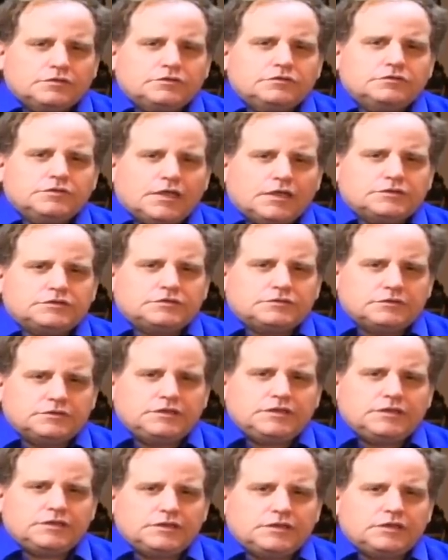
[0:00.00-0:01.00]
月
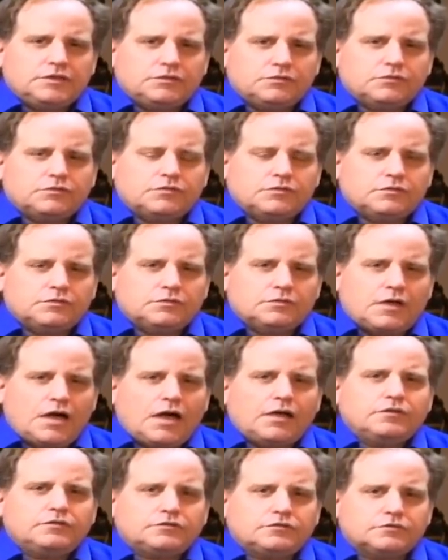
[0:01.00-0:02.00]
にいろいろ
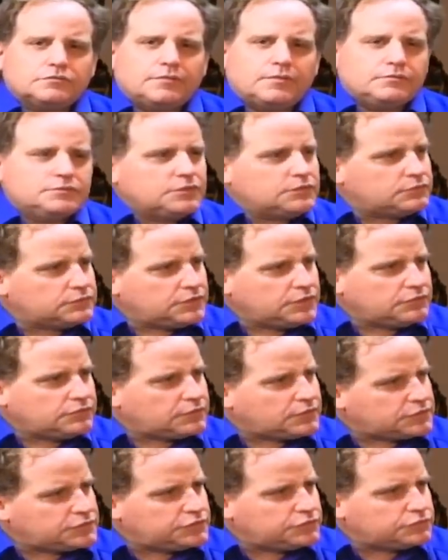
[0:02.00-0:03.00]
あると、いろんな
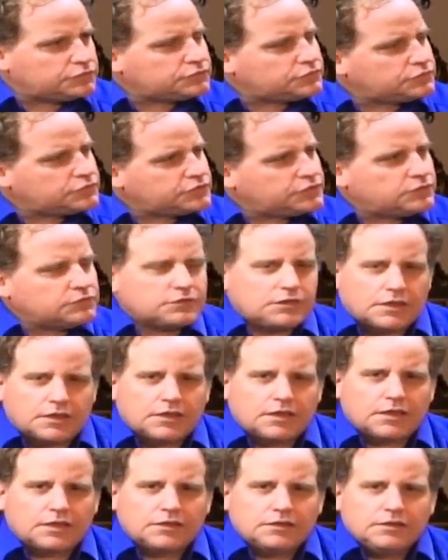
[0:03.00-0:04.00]
人たち予測してるか
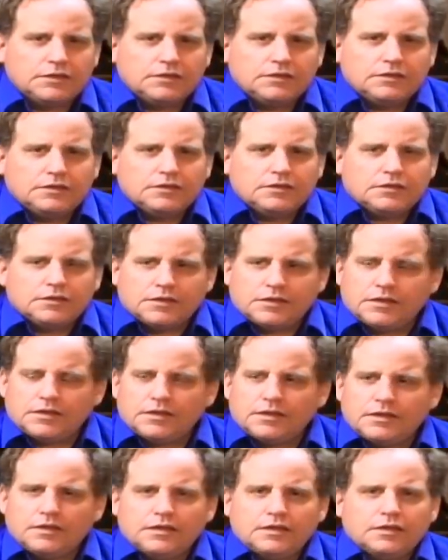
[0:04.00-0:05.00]
ら、
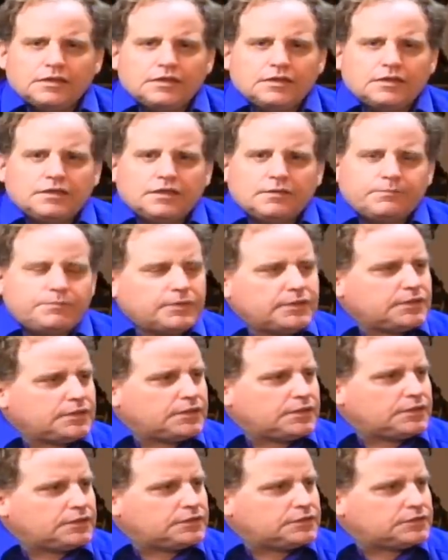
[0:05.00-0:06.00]
やっぱ
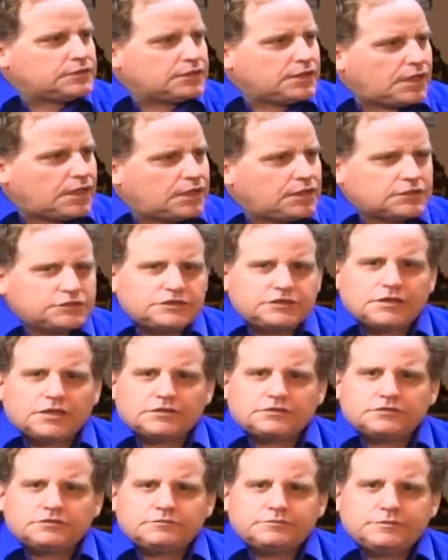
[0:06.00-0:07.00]
り8
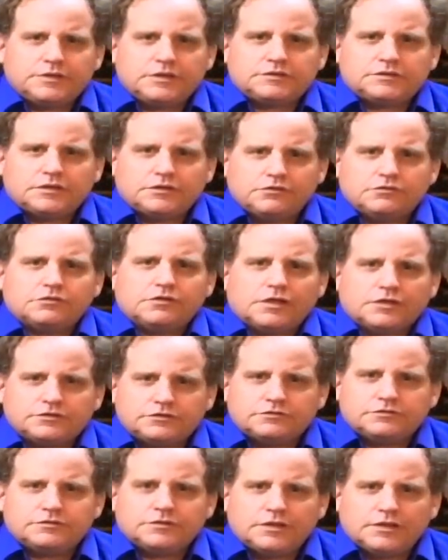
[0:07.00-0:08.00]
月皆さんよく
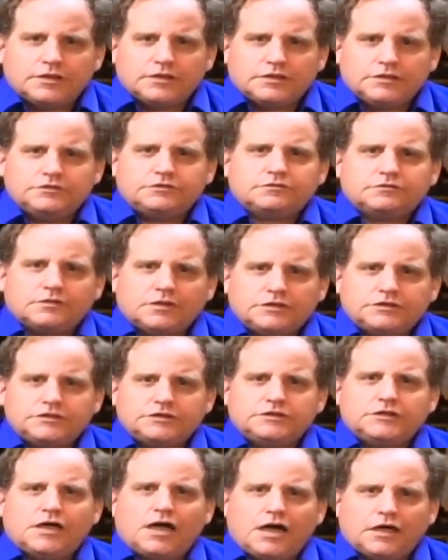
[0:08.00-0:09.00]
休んで忙
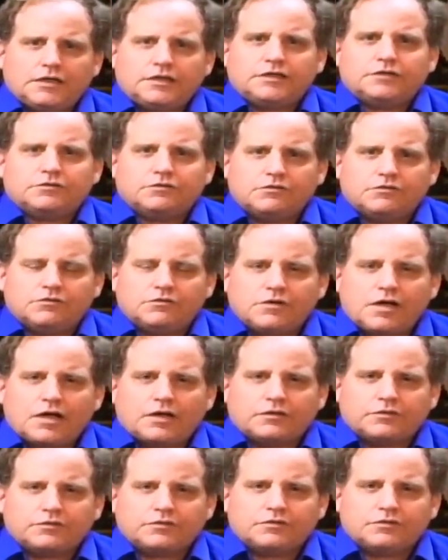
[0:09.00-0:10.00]
しい秋を
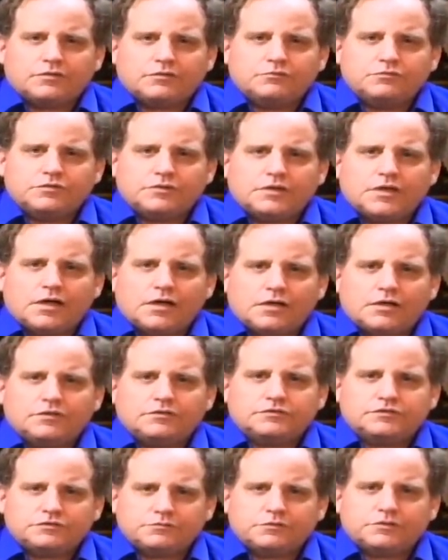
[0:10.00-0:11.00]
迎え
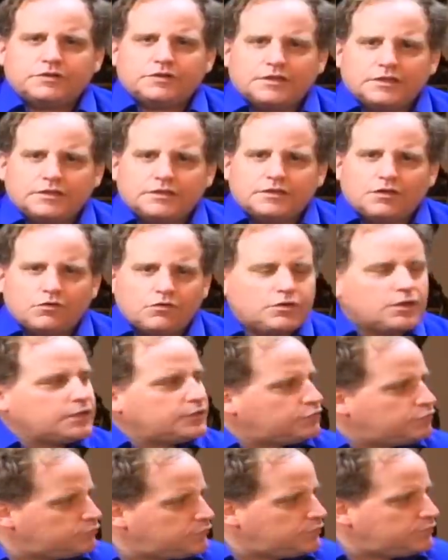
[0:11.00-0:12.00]
るつもりでいた方がいい
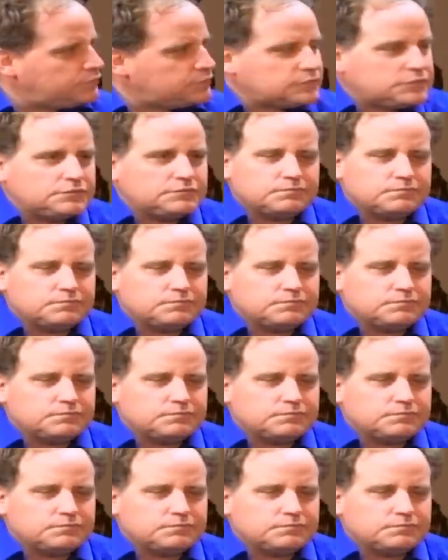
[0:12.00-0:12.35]
と思います。